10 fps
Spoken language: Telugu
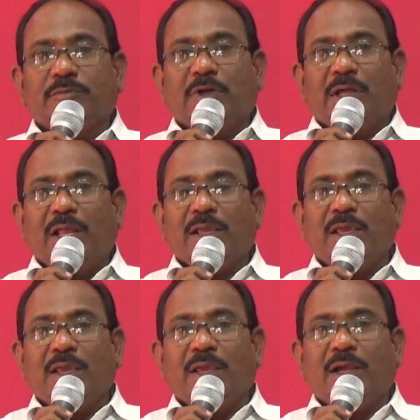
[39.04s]

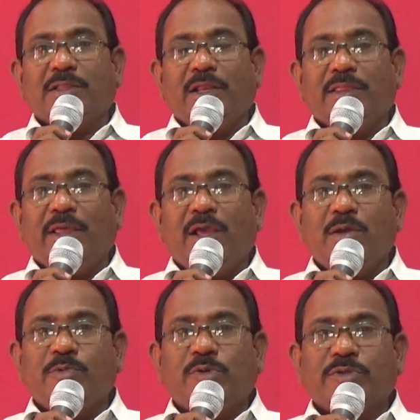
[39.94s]
అలాగే అతని
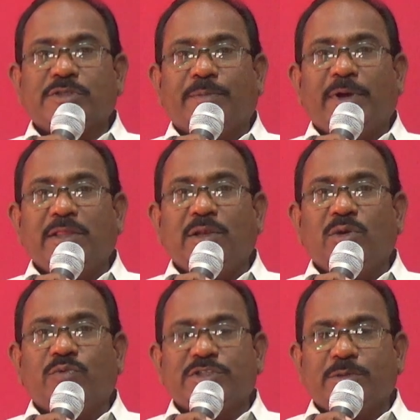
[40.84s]
దేహము సమాధిలో
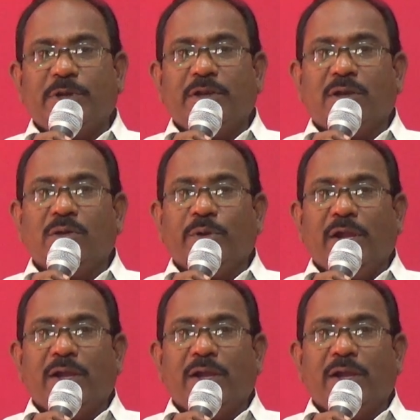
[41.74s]
ఉంచబడినట్లుగా